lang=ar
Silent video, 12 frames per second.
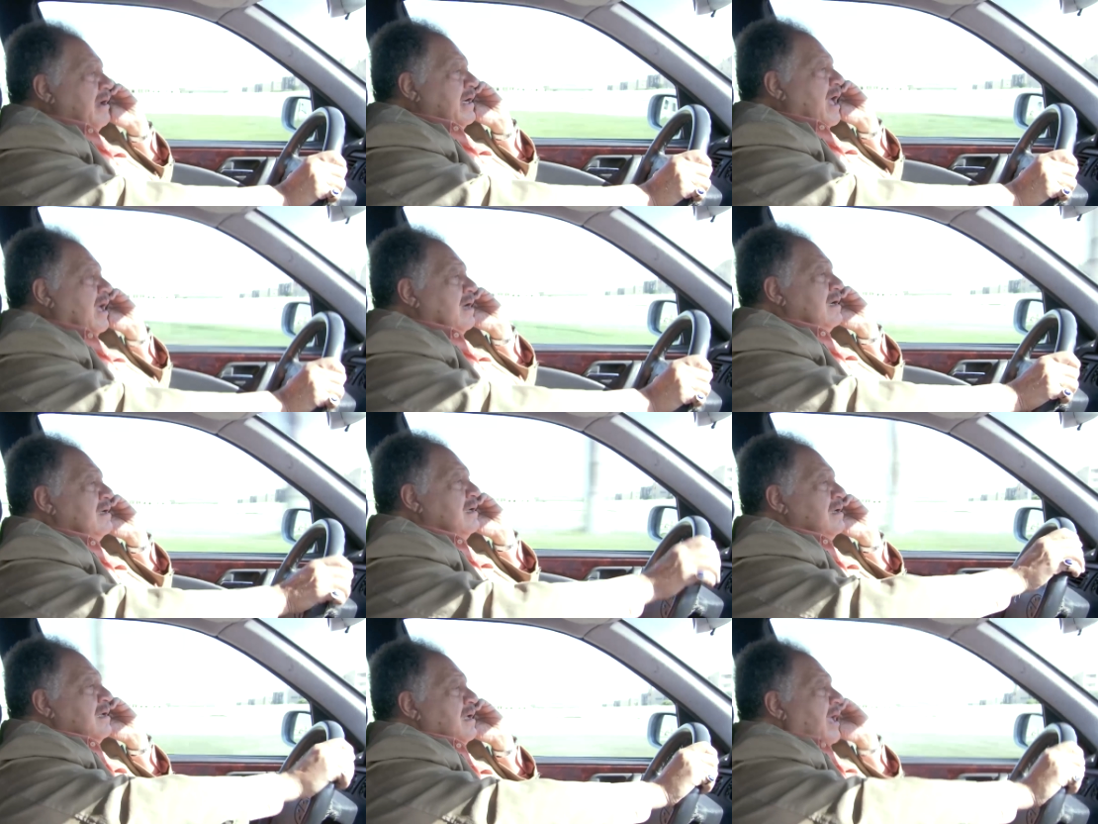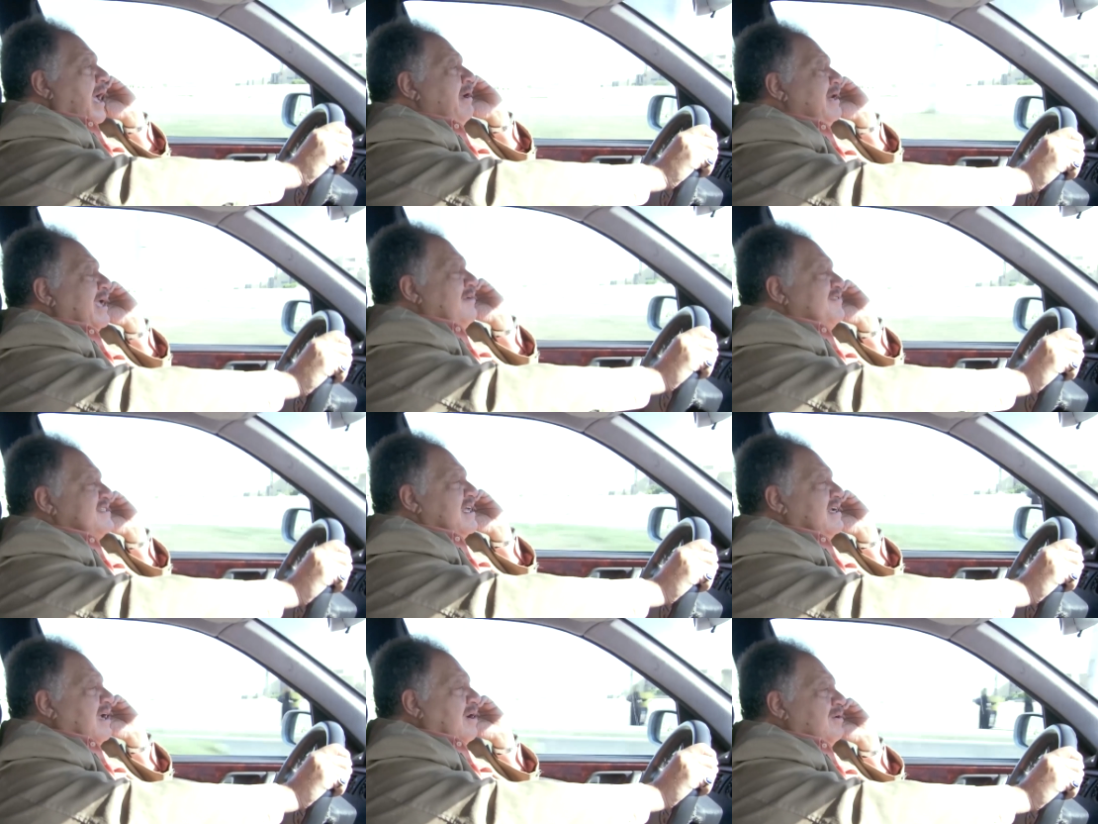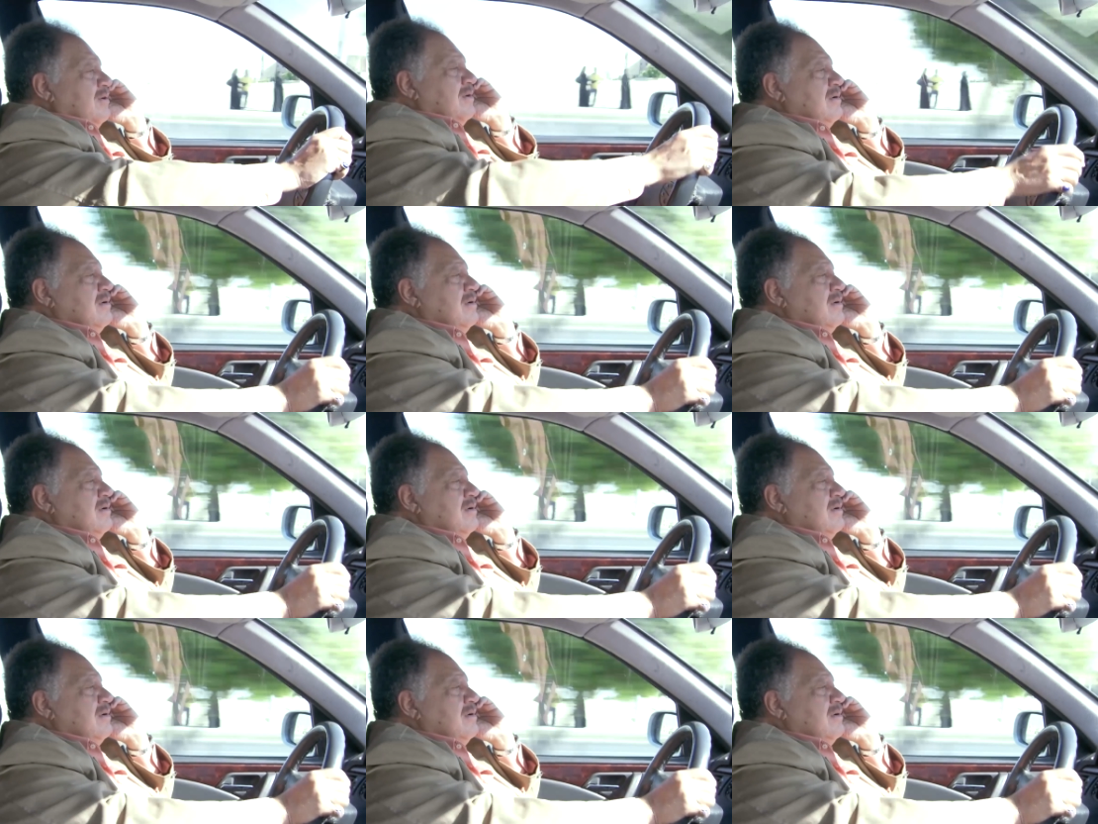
ايوه يا نهار ايوه انا جاي في السكه اهو